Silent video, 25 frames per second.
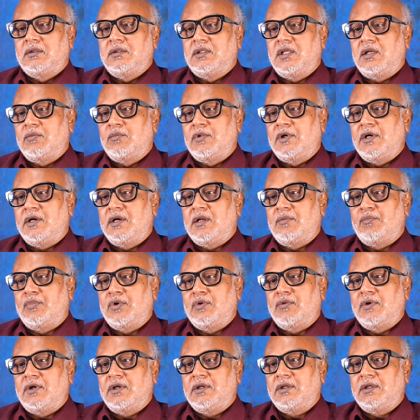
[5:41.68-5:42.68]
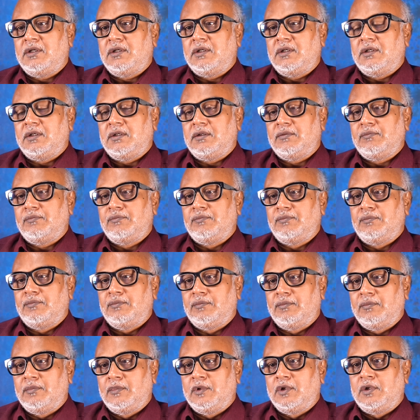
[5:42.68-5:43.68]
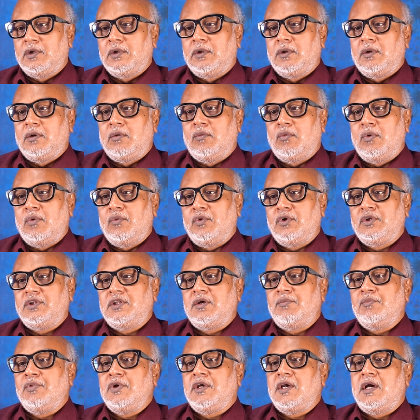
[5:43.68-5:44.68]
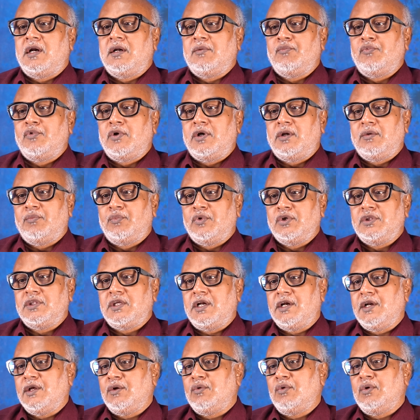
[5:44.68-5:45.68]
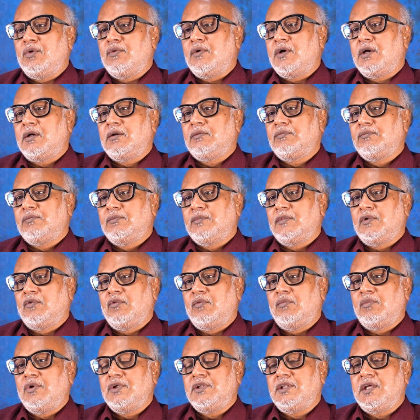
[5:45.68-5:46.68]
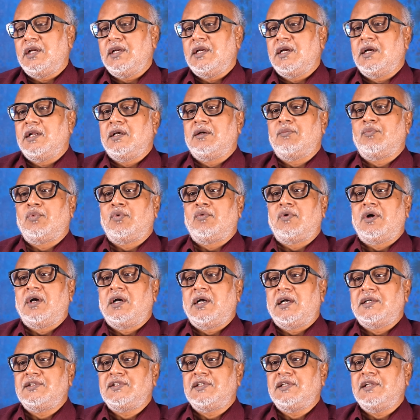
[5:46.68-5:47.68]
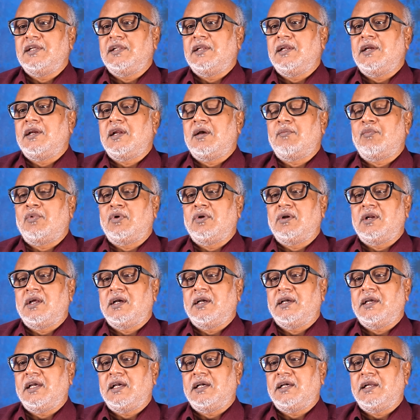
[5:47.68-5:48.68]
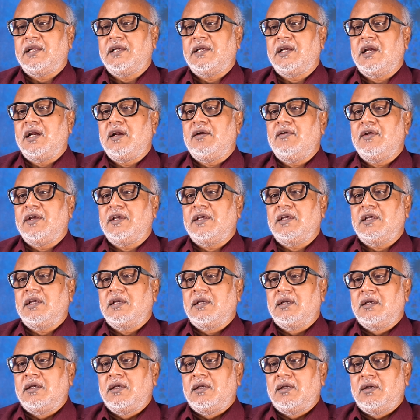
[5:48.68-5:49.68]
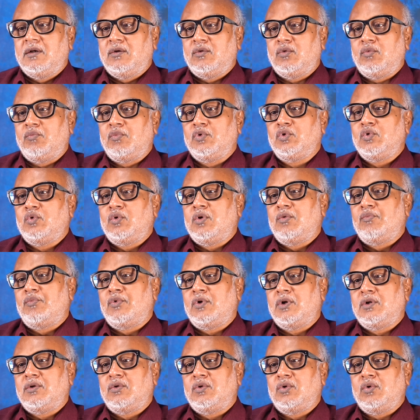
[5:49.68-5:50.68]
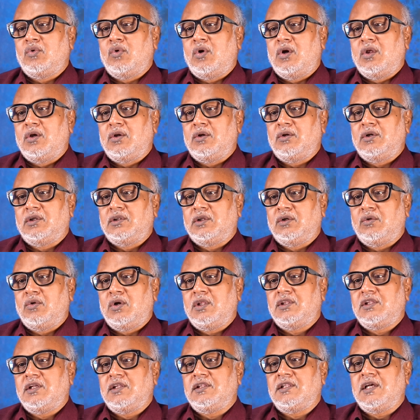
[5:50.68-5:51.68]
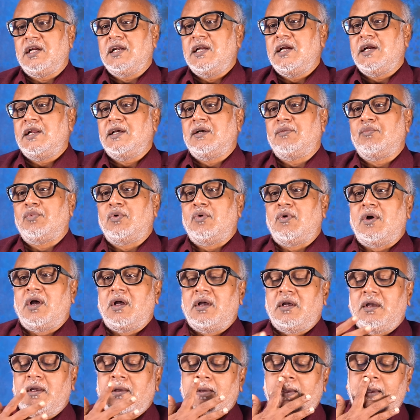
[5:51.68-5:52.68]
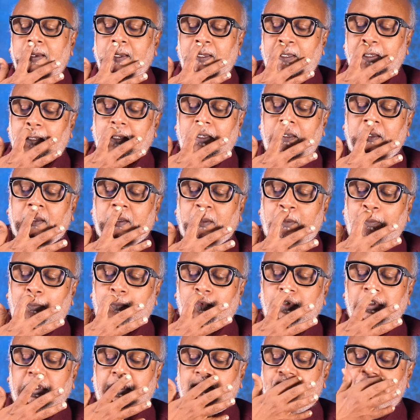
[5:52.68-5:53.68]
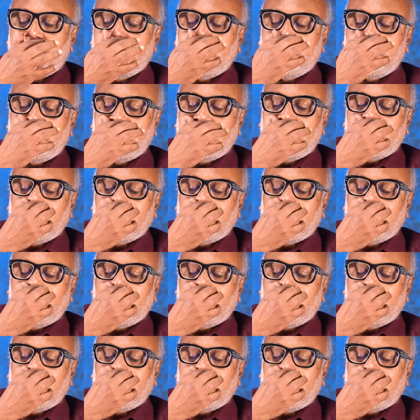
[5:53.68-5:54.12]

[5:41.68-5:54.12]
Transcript: தர்மர் என்ன பண்ணுவார் ஒவ்வொரு தம்பியாக அனுப்புவார் போய் தண்ணி கொண்டு வாங்க அவன் போய் தண்ணி எடுக்க போவான் அங்கே அசரீர் என்ன பண்ணும் நான் கேட்குற கேள்விக்கு ரொம்ப தூரம் போனோன்னு ஒரு குளம் இருக்கும் அந்த குளத்தில் தண்ணி எடுக்க போவான் முதல்ல வந்து